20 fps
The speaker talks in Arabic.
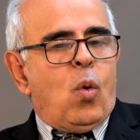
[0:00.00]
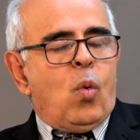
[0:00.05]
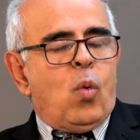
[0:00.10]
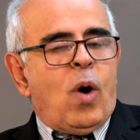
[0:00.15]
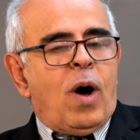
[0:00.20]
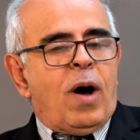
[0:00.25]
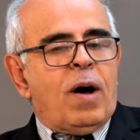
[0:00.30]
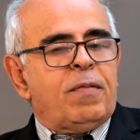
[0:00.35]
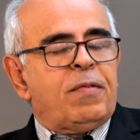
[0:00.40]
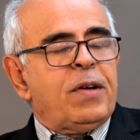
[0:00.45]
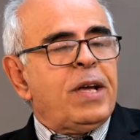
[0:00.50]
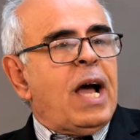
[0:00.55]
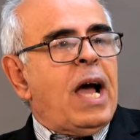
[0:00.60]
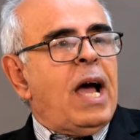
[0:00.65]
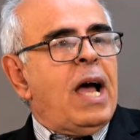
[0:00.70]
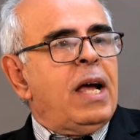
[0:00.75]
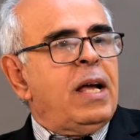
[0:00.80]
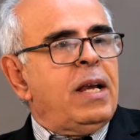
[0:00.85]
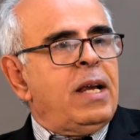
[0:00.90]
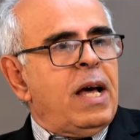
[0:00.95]
وفي
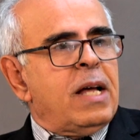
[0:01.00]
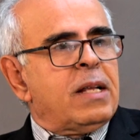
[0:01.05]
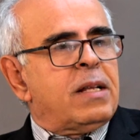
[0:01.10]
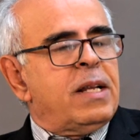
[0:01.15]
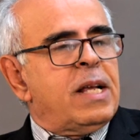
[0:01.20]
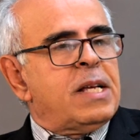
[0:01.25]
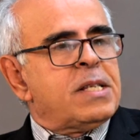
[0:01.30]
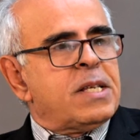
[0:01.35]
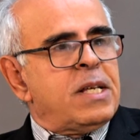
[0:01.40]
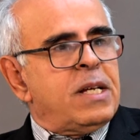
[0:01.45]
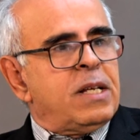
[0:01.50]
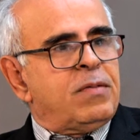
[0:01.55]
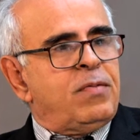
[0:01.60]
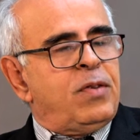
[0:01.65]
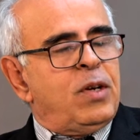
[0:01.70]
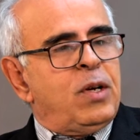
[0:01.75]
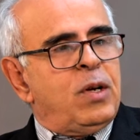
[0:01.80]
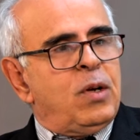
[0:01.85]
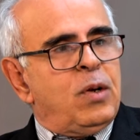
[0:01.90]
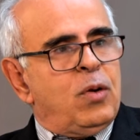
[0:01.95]
عائلات لا زالت
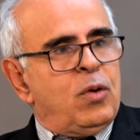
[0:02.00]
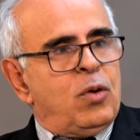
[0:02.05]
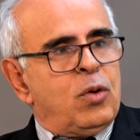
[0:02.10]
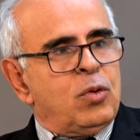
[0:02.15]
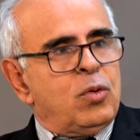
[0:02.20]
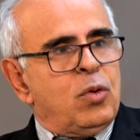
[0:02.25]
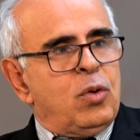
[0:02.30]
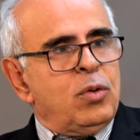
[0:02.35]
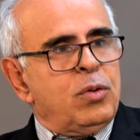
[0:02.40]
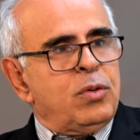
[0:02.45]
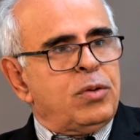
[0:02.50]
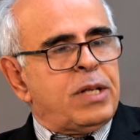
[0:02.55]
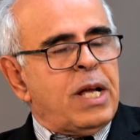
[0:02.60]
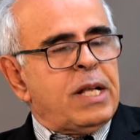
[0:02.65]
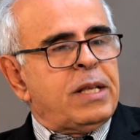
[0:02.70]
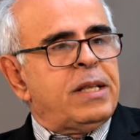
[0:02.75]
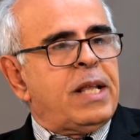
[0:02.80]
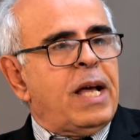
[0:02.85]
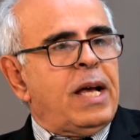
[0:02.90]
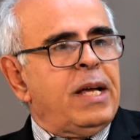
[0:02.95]
في الأردن
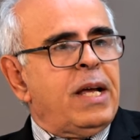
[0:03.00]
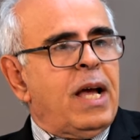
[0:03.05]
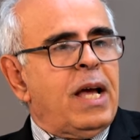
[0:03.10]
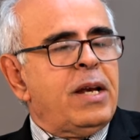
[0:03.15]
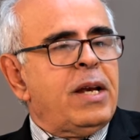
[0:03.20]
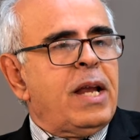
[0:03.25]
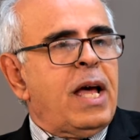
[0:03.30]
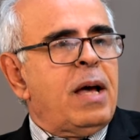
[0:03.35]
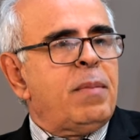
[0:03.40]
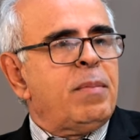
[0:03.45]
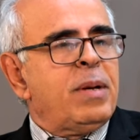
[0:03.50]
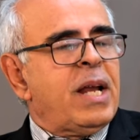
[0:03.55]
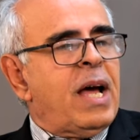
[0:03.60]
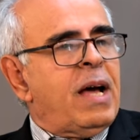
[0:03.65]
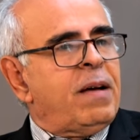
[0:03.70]
تدعي أنها من